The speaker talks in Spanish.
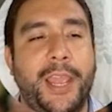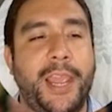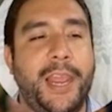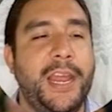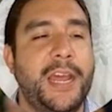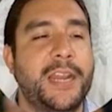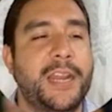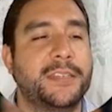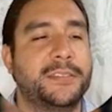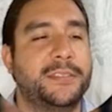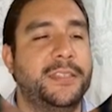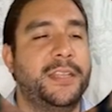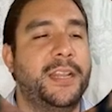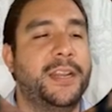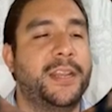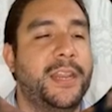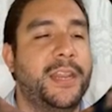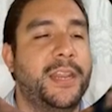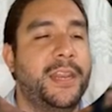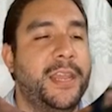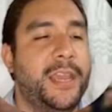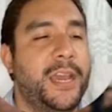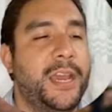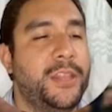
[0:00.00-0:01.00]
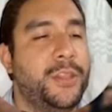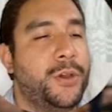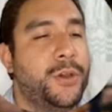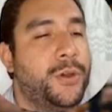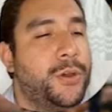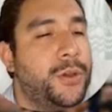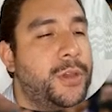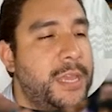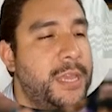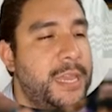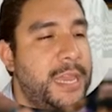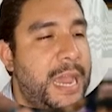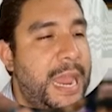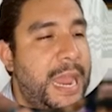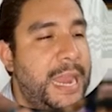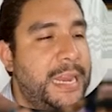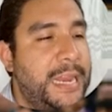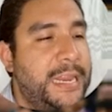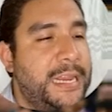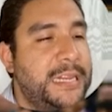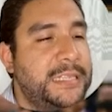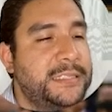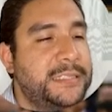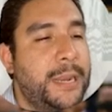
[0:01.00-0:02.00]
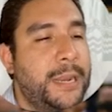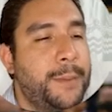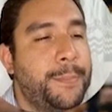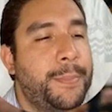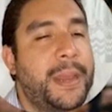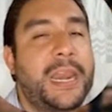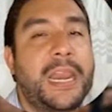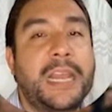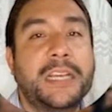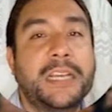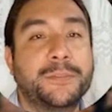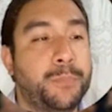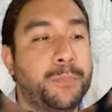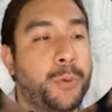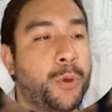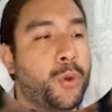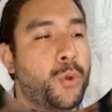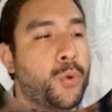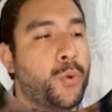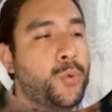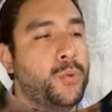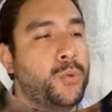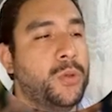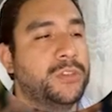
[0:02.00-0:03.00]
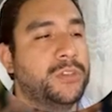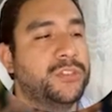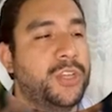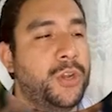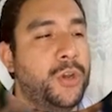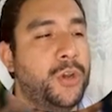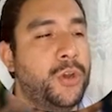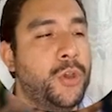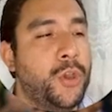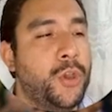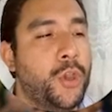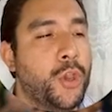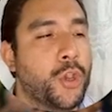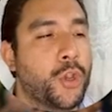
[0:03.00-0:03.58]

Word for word: el Arsenal, que le ganó al Crystal Palace por 1-0